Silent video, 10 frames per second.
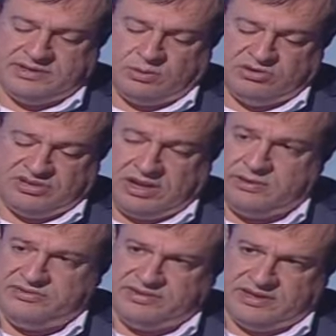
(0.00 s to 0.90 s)
او الجرائم
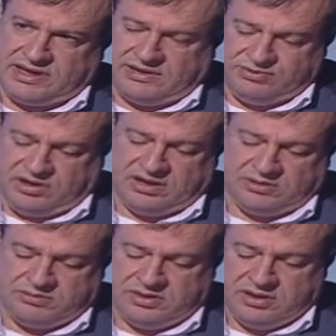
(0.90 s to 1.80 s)
اللي فيها عفو
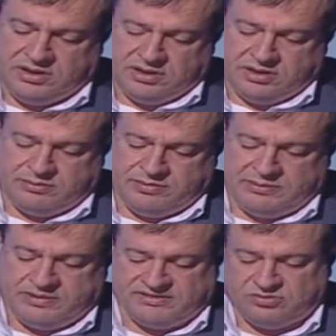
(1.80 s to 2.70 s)
عام
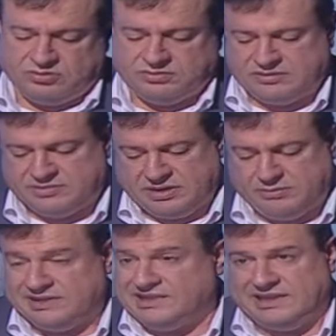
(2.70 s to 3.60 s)
بالمرسوم
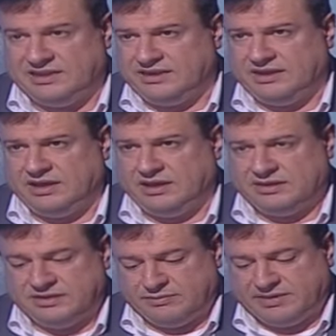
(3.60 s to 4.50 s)
بتحبي تقول لك اياها
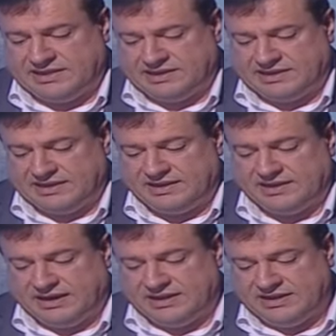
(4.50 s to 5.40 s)
بين لك عليها
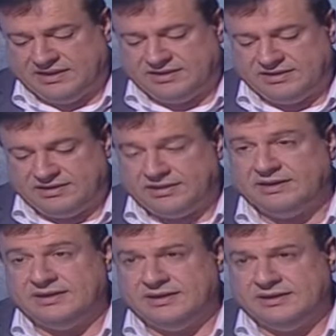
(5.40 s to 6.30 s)
على
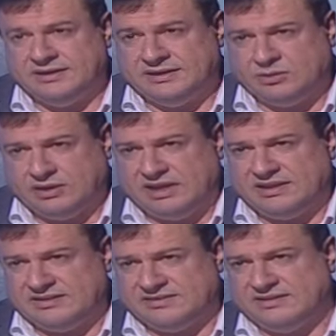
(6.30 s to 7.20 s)
النقاط
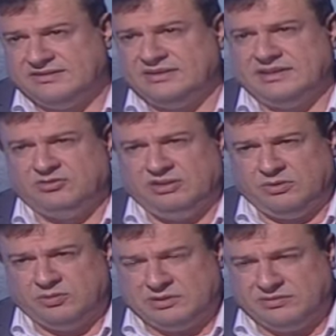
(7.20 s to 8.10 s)
الاساسيه جنحاويه نعم.